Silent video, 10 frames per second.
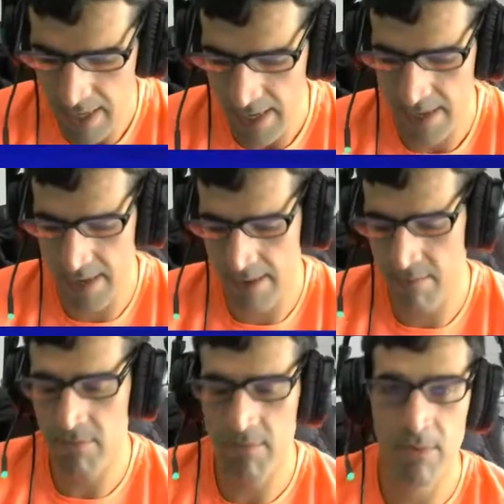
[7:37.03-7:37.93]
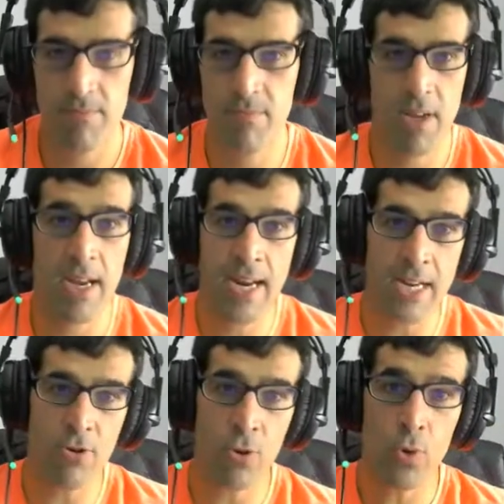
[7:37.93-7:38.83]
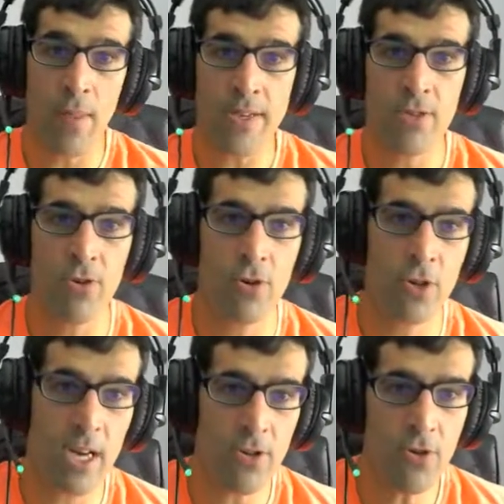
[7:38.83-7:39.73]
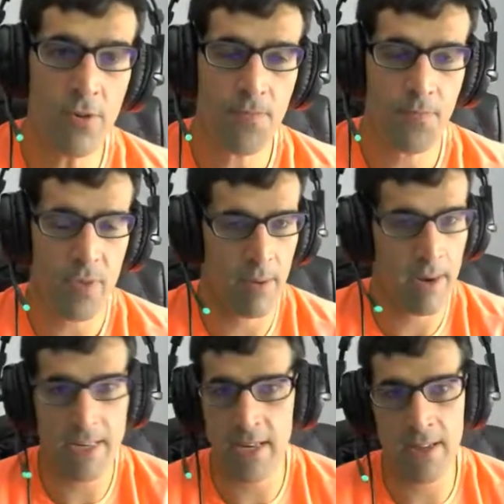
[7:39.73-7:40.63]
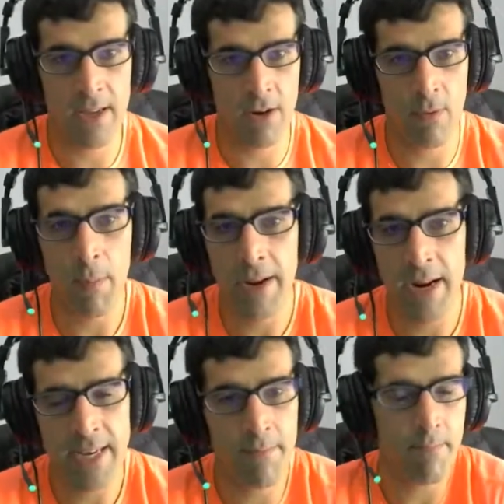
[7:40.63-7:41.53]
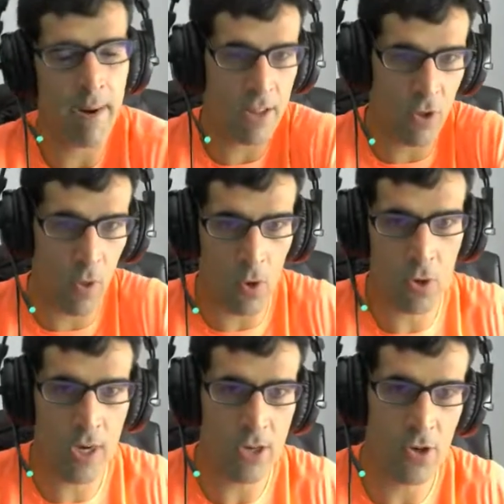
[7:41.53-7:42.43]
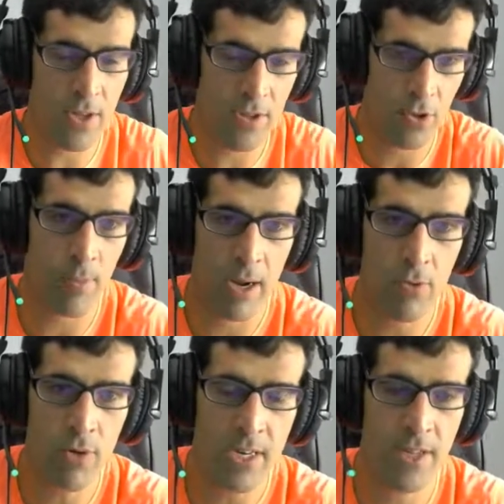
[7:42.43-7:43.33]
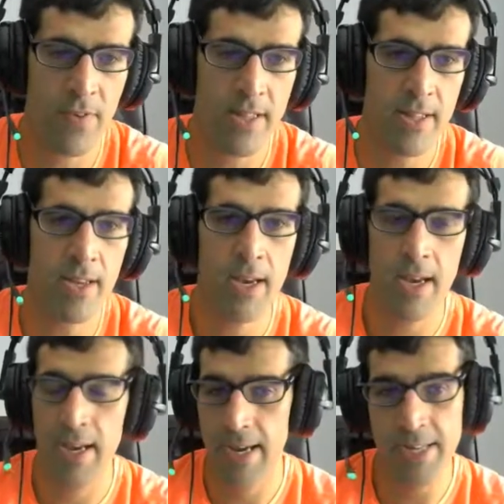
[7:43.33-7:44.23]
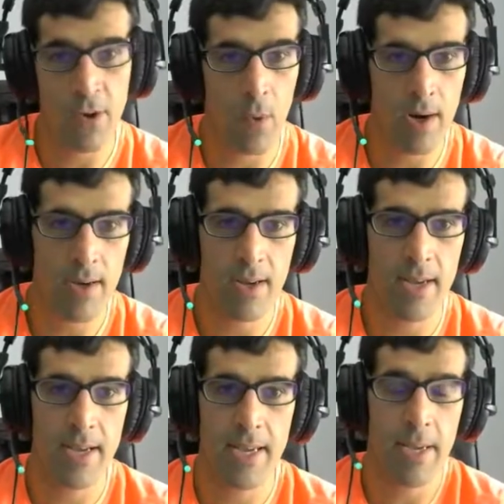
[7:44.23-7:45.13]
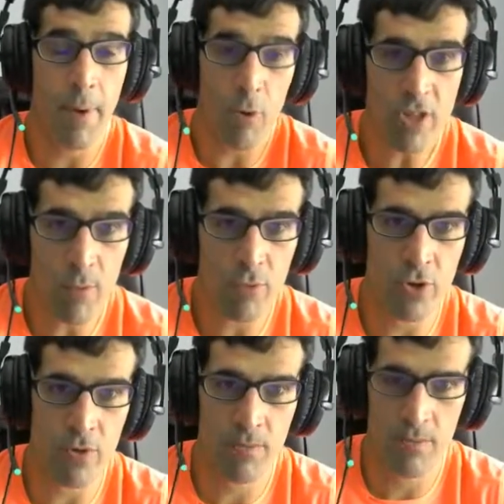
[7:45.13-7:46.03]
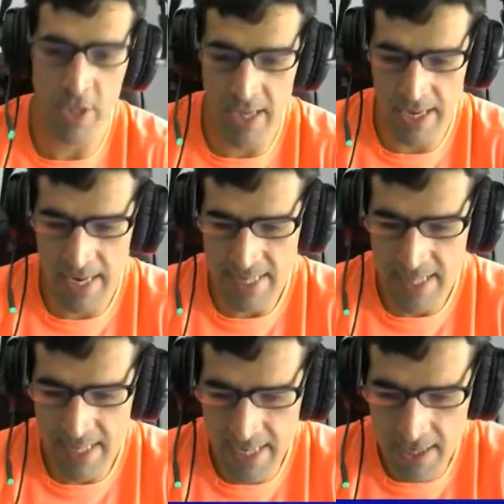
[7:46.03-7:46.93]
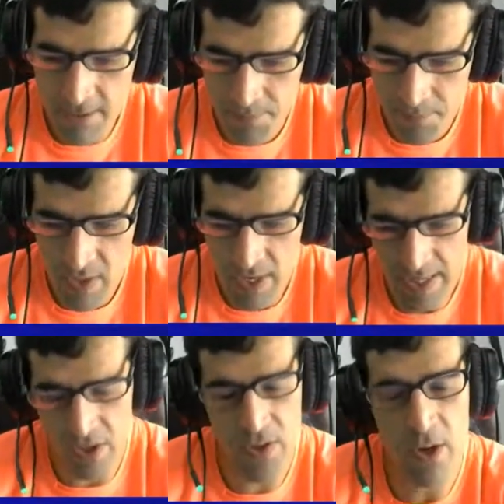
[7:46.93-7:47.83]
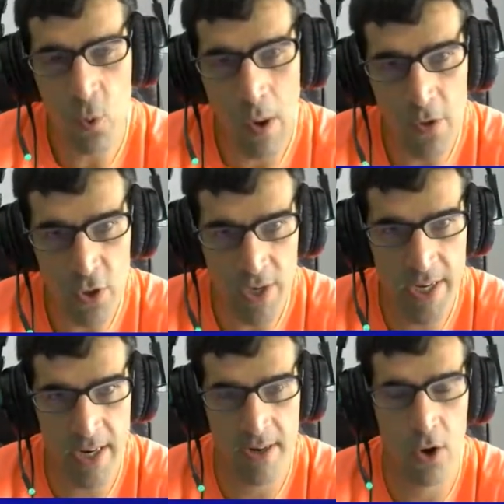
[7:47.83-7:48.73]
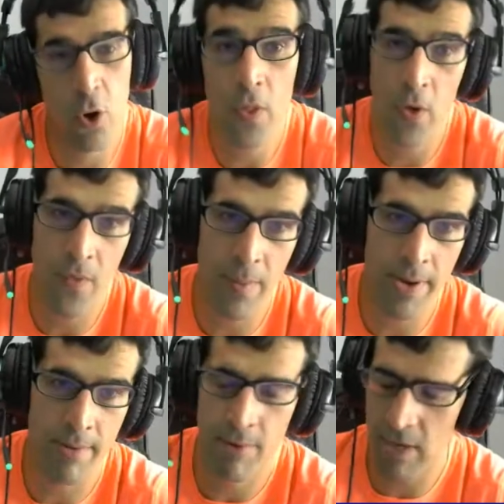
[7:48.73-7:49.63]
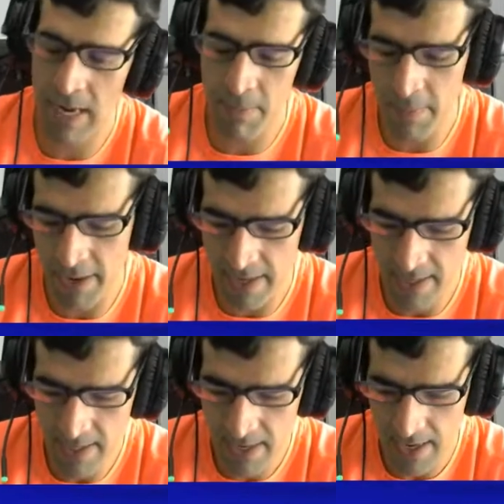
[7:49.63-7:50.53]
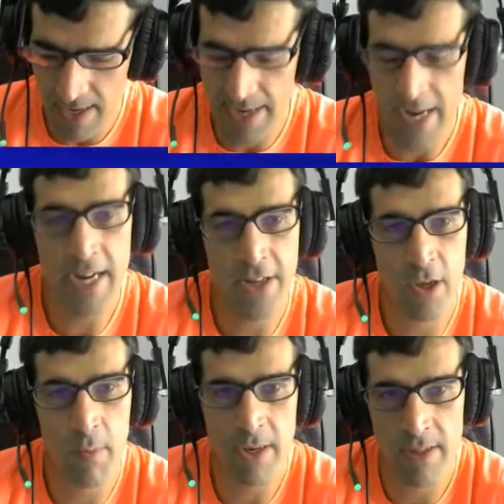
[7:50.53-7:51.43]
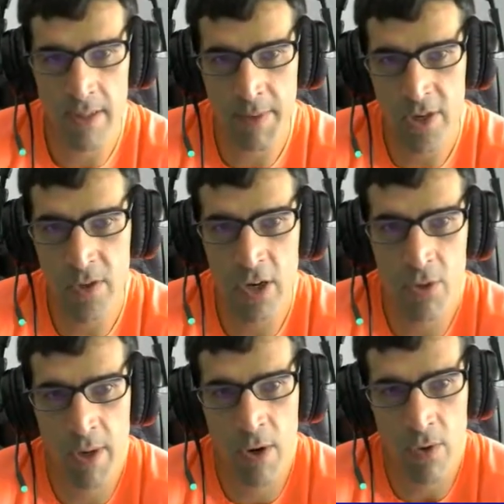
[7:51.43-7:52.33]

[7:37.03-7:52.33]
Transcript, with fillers: Eh, bueno, la estructura de estos casos, que van a ser de, lo voy a explicar aquí para todos los casos, excepto para uno, que es diferente, es igual. Y me gusta mucho, porque las escenas te dicen cuándo se origina o de dónde vienen. La primera es el inicio de misión de los PJ.